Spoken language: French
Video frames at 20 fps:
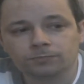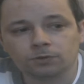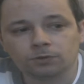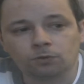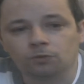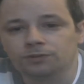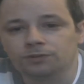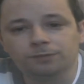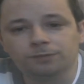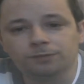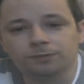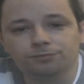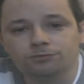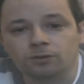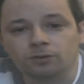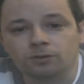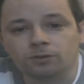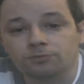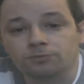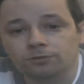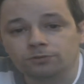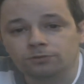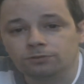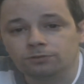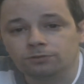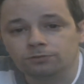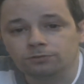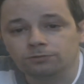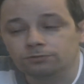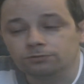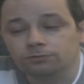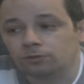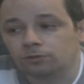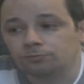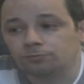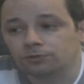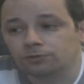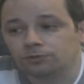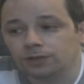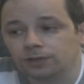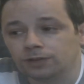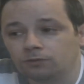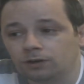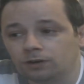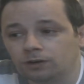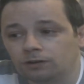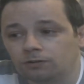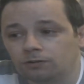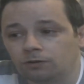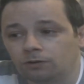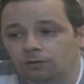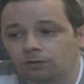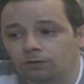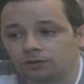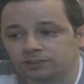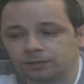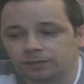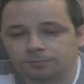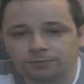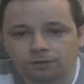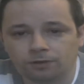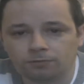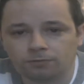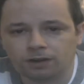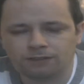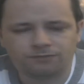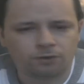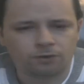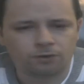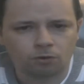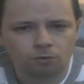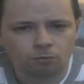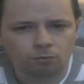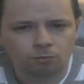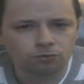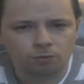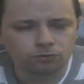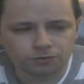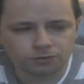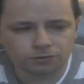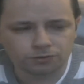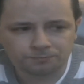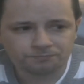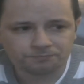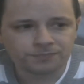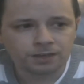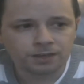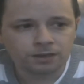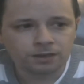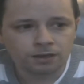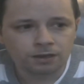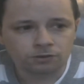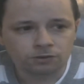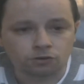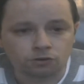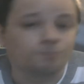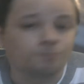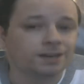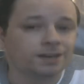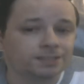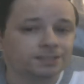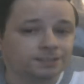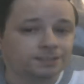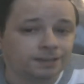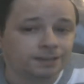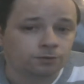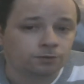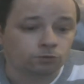au début du, euh, championnat, quoi, euh, en, septembre, là, enfin en mois d'août, que Marseille